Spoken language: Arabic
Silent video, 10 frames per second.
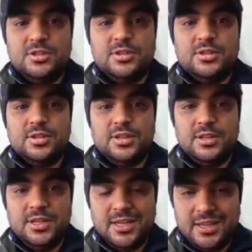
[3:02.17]
آه،
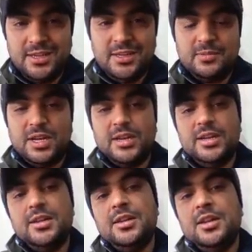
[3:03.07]
أخير
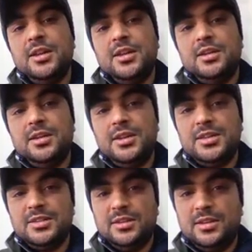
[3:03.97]
معناها
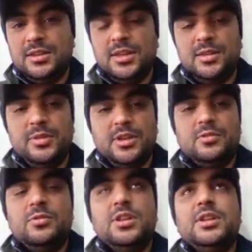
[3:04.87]
للناس اللي طالب يا
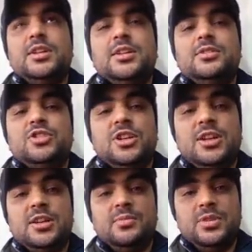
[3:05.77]
خويا إن شاء
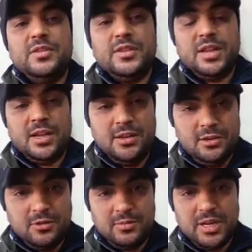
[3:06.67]
الله ربي يفتح
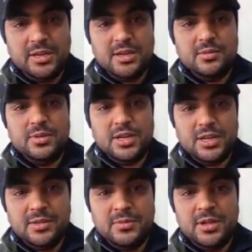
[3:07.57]
عليكم معناها
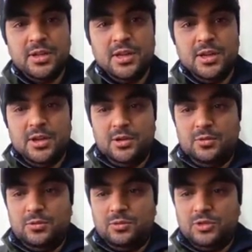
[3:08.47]
بالخدمة
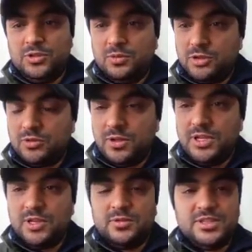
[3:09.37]
وتصبروا
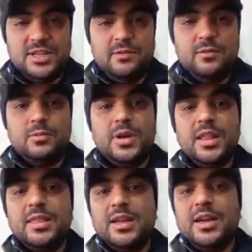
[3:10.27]
شوية ونستحلفوا
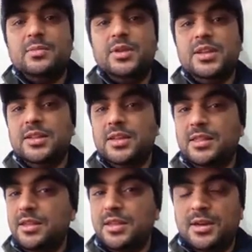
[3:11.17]
بعضنا على البلاد
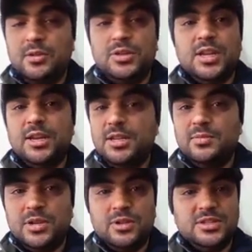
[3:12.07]
هذه راهو
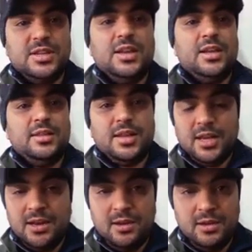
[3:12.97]
التخريب ما يوصل لحتى
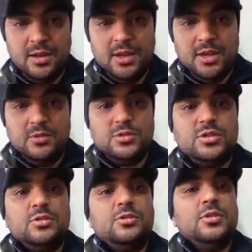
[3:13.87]
حل
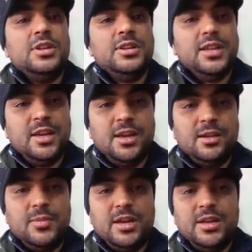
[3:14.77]
وسيرتو
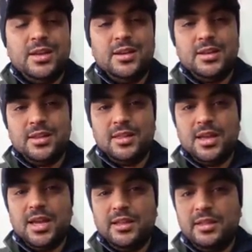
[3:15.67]
الانتحار معناها أنك تضع
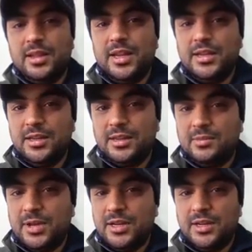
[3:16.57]
حد
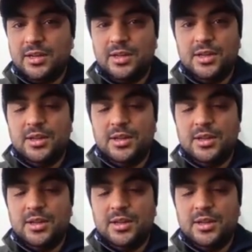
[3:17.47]
لحياتك معناها